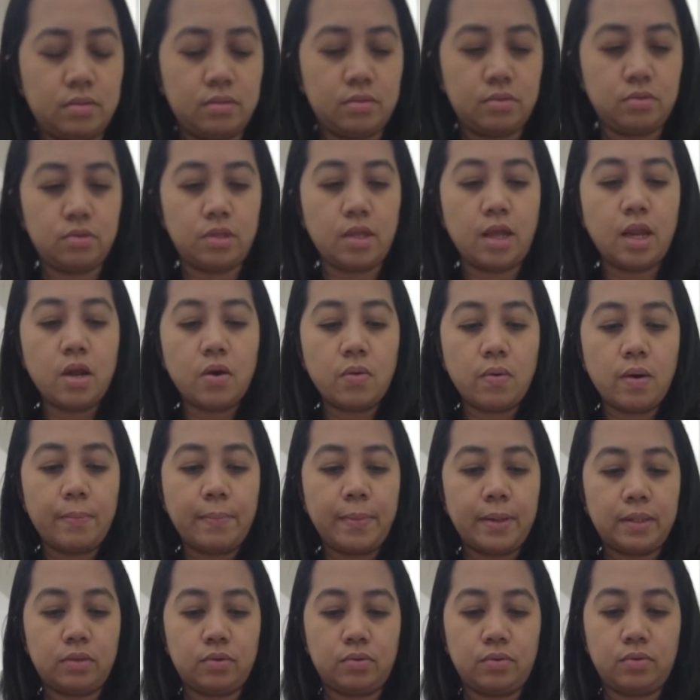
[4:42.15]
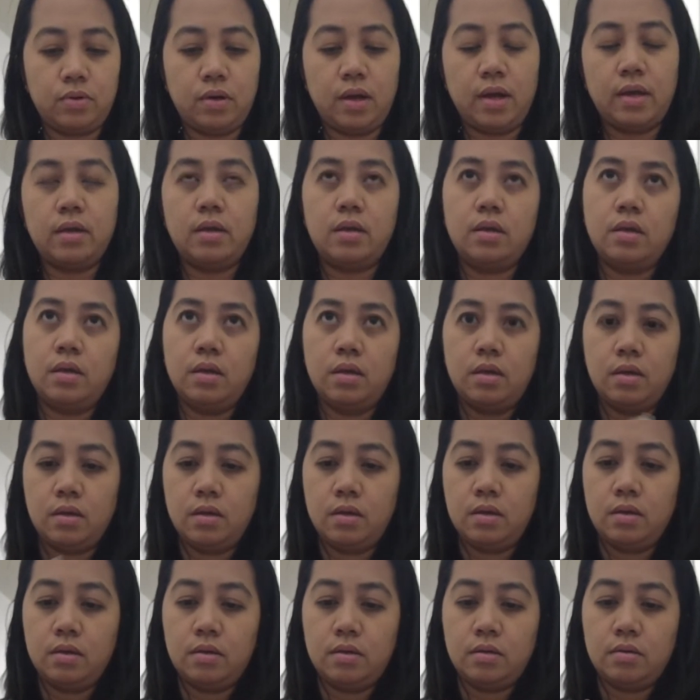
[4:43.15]
So, dalawa pa to. Ay,
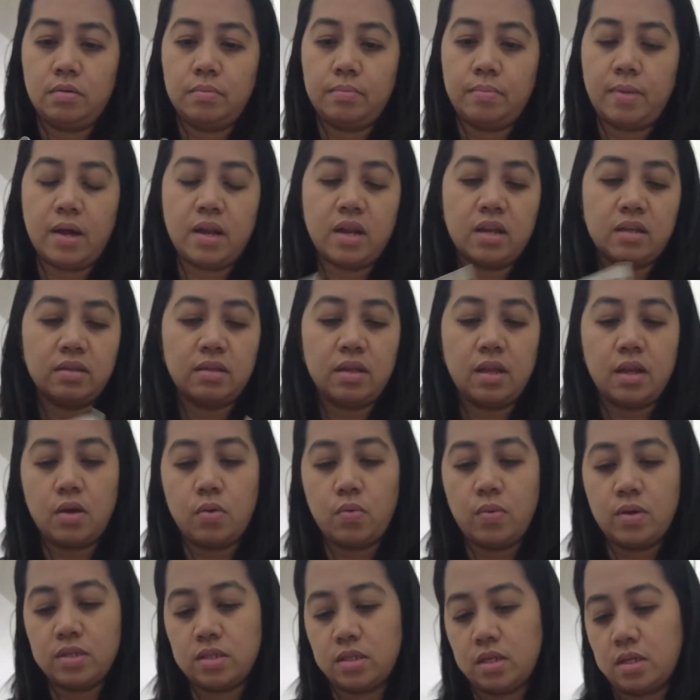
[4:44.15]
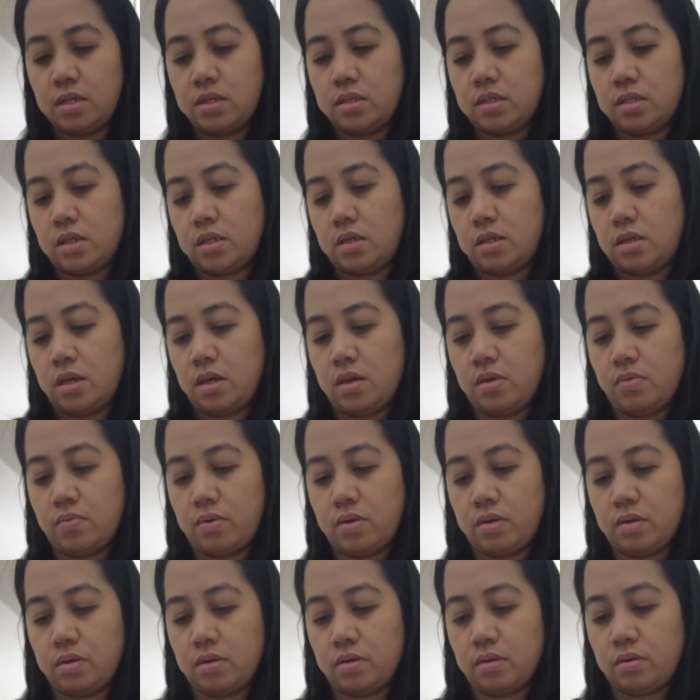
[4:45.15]
parang dalawa sa isa. Eh.
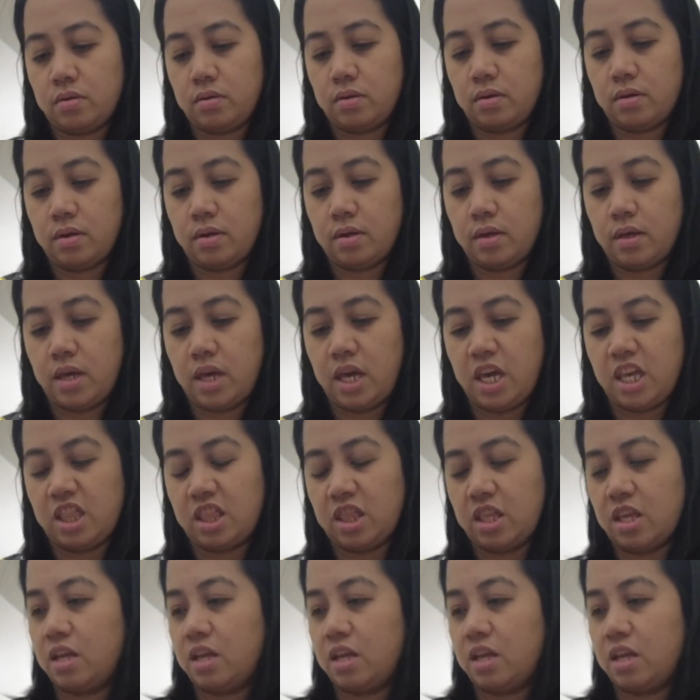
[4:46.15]
Ayun, eight.